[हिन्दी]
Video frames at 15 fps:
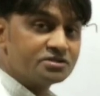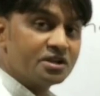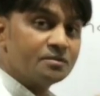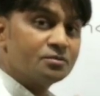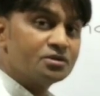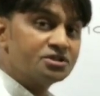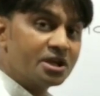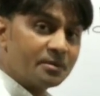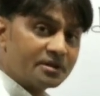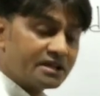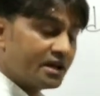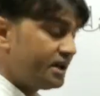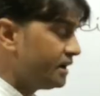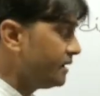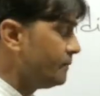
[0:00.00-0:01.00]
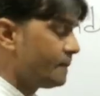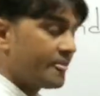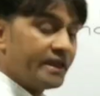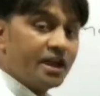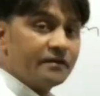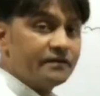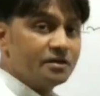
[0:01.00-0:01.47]
उसने मुझे बताया
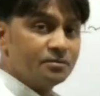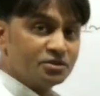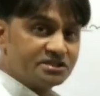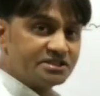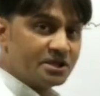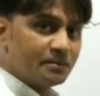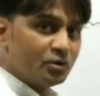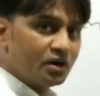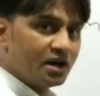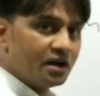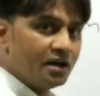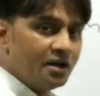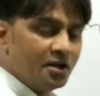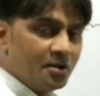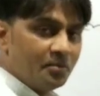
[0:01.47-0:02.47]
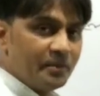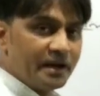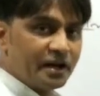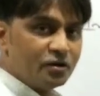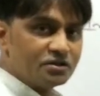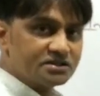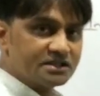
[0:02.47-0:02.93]
या फिर मुझसे बोला
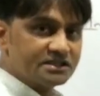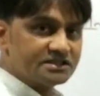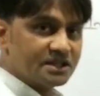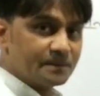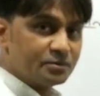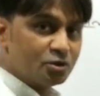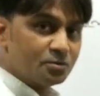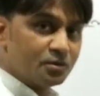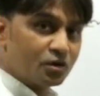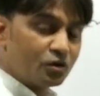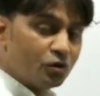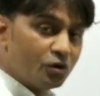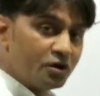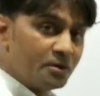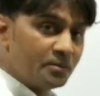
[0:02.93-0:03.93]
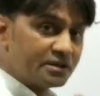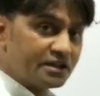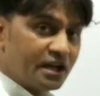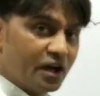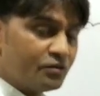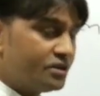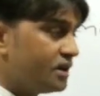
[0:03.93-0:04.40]
मैंने उसके शब्दों में कोई
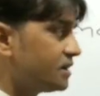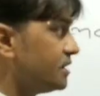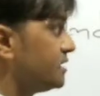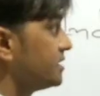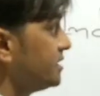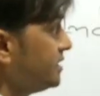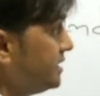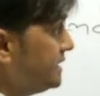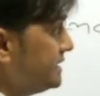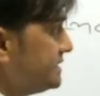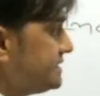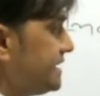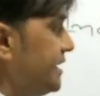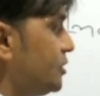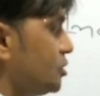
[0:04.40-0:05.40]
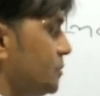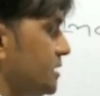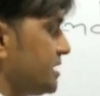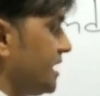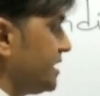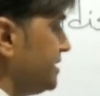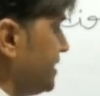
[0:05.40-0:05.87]
बदलाव ना करके सी को
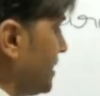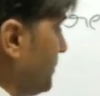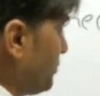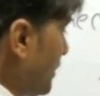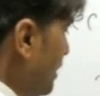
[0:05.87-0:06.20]
बता दिया